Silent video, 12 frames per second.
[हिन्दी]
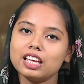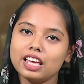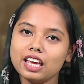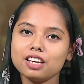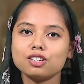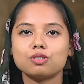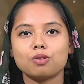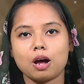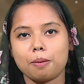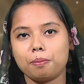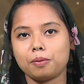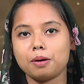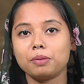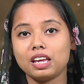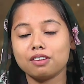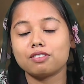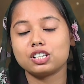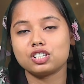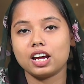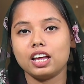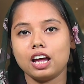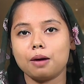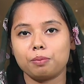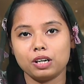ही आपका मेन वजह
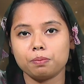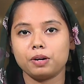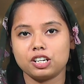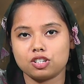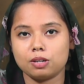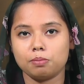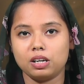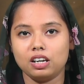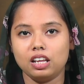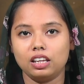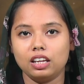है आपका डिप्रेशन बनने